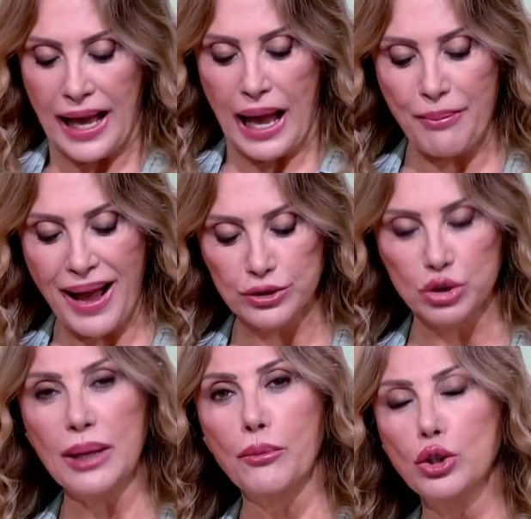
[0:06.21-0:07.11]
amato
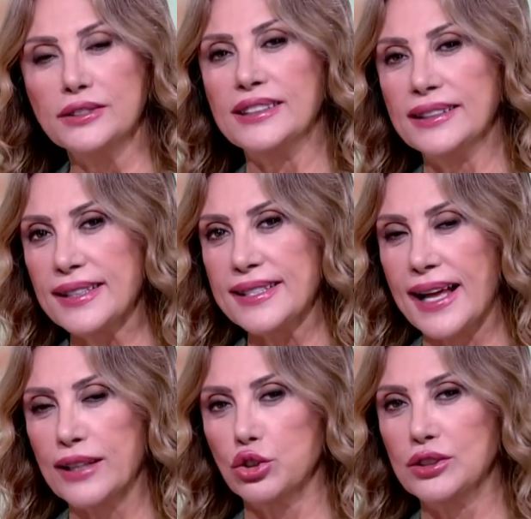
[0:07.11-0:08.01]
da molti,
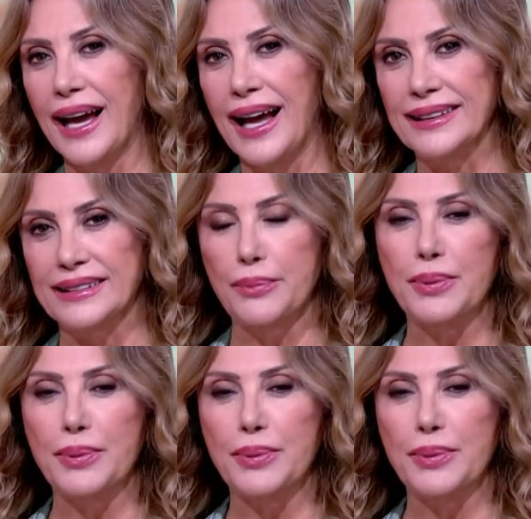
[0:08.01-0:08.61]
detestato da altri.